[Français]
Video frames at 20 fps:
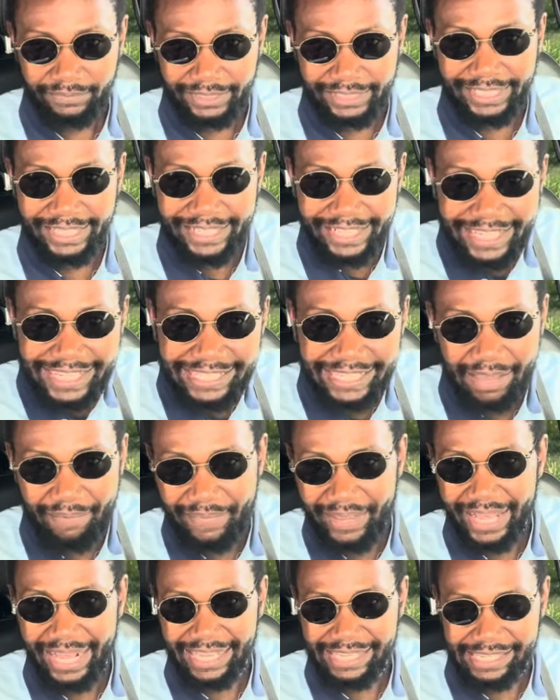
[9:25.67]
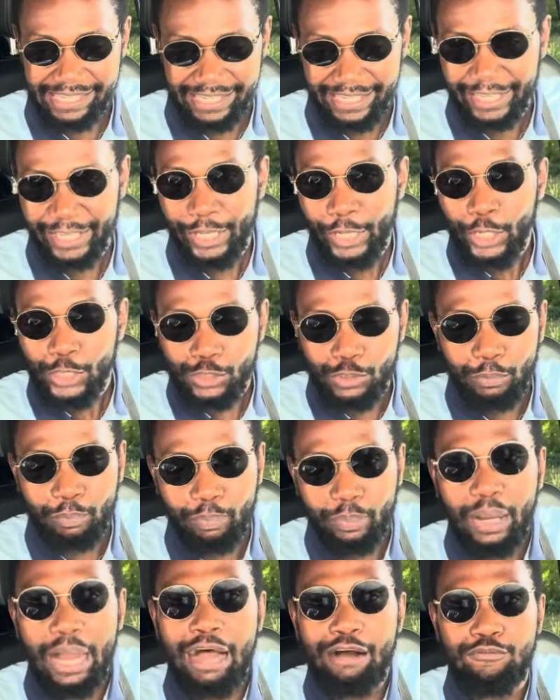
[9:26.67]
Ce n'est jamais assez.
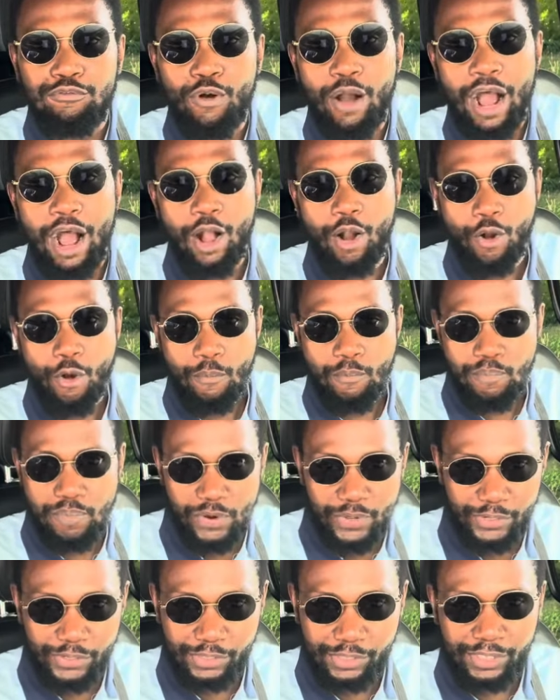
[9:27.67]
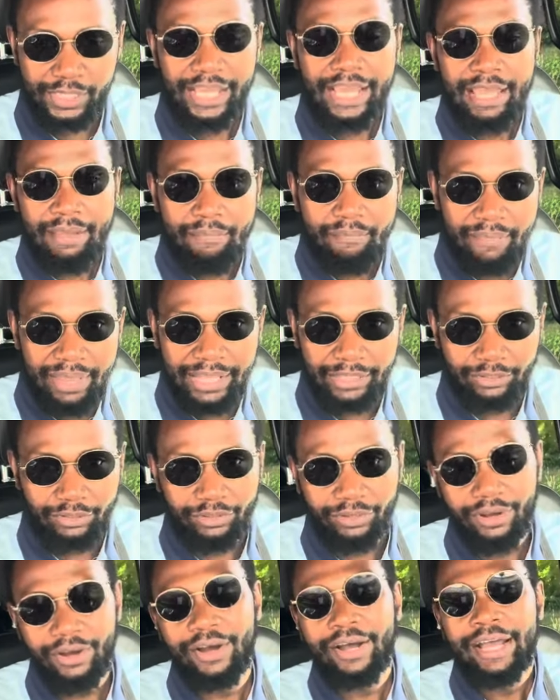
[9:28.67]
Tu peux avoir encore plus.
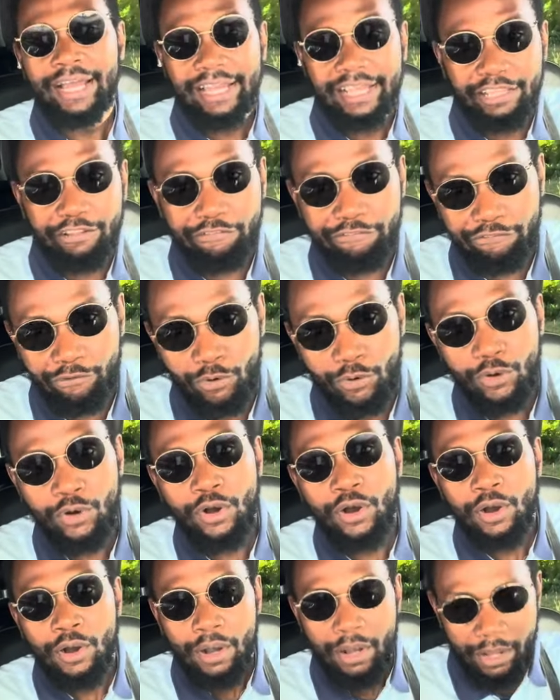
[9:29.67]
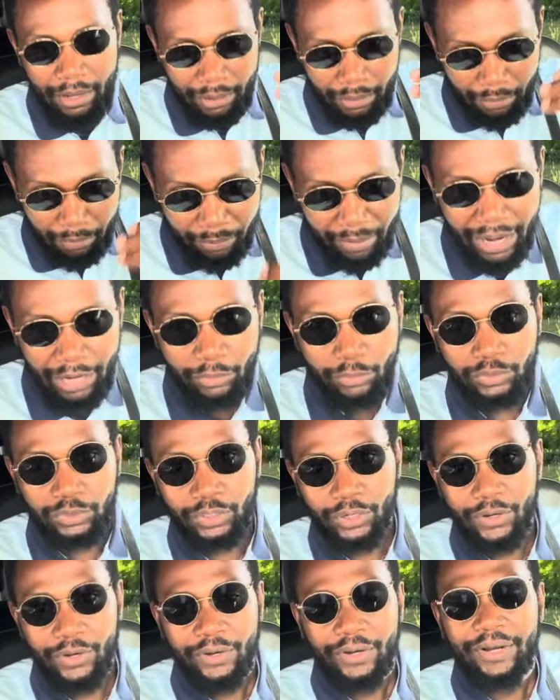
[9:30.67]
Maintenant, il faut prendre le
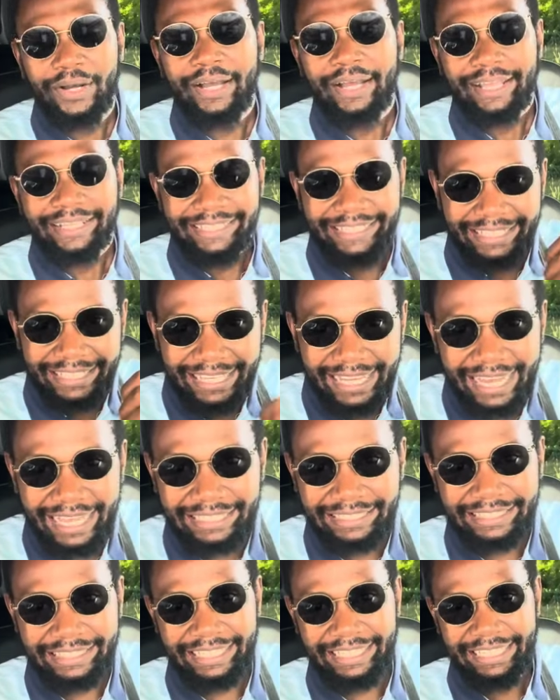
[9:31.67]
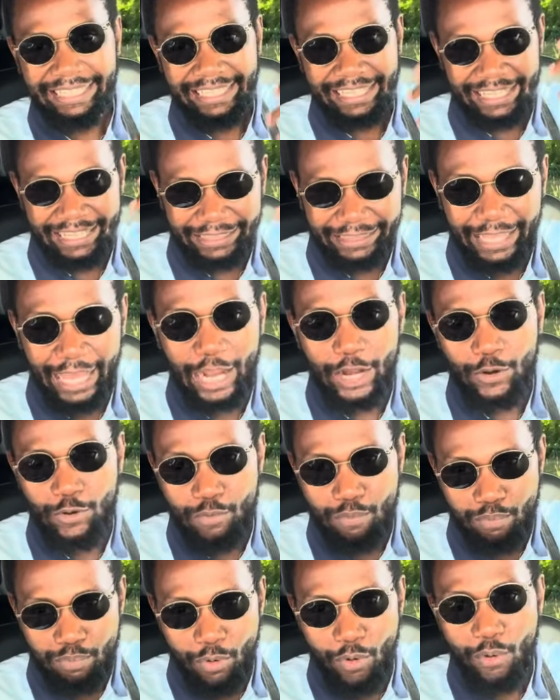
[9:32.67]
temps de rentrer dans
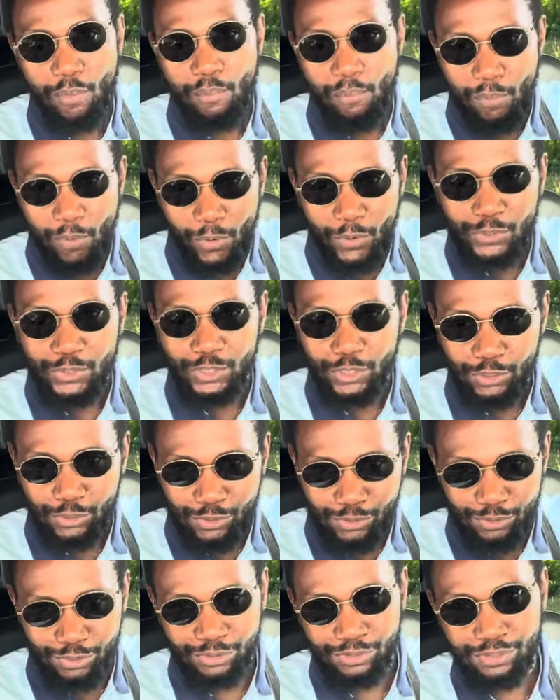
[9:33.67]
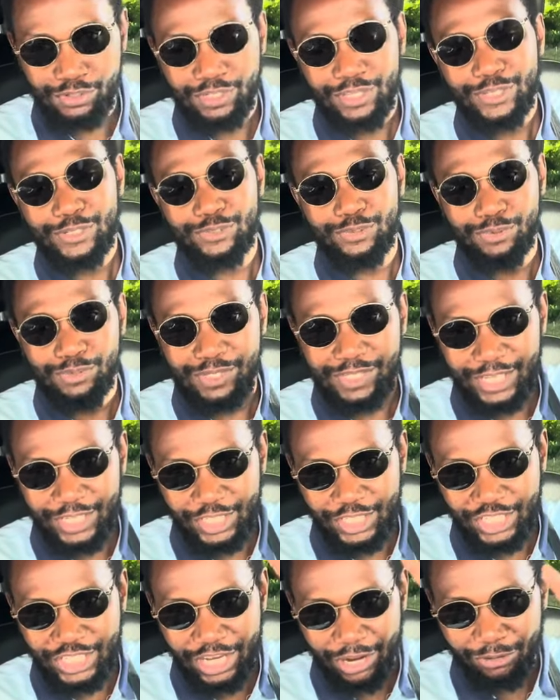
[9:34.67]
le bon processus. Sur
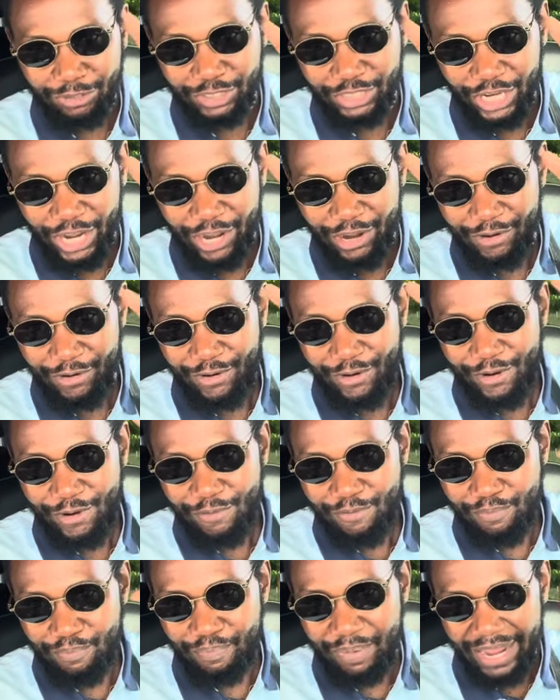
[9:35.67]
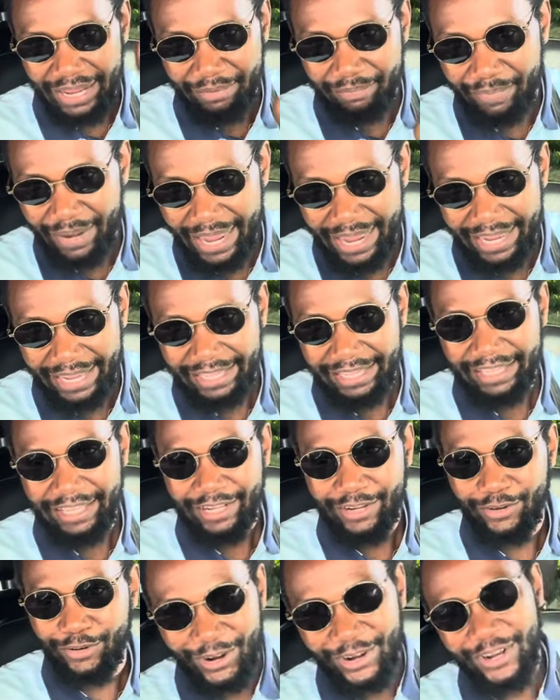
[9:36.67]
ce, ciao, ciao, bye bye.
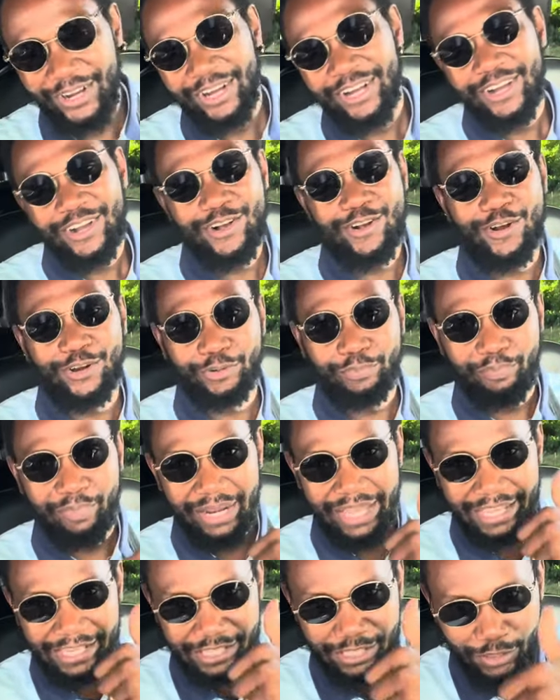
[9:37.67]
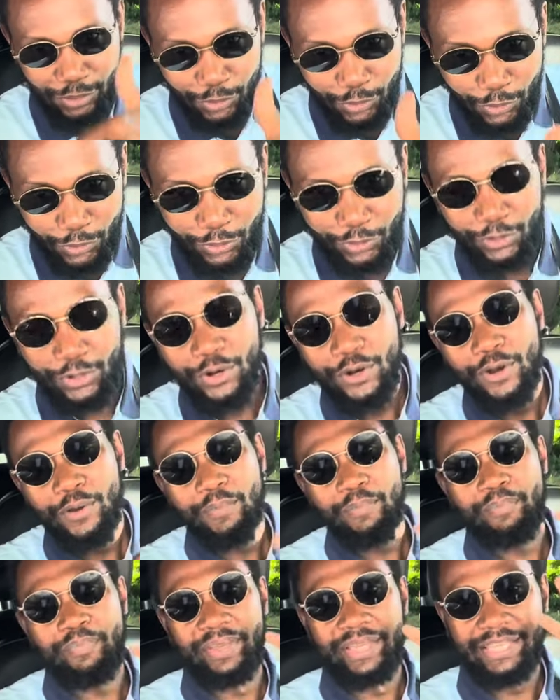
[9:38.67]
God bless you.
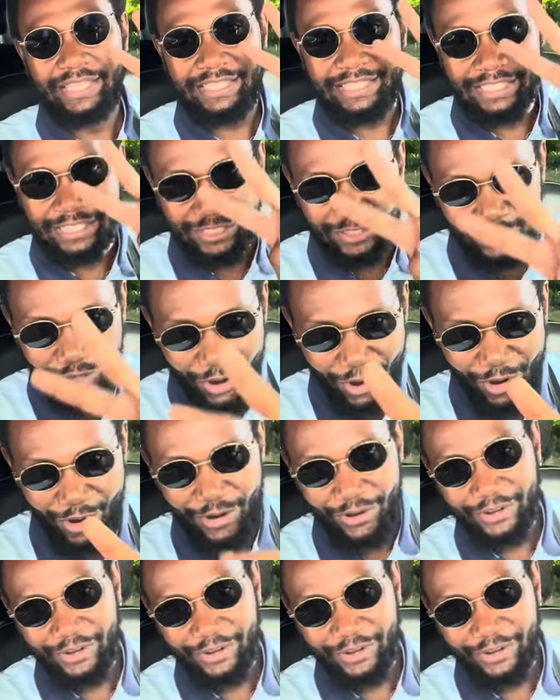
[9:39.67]
Peace, yo.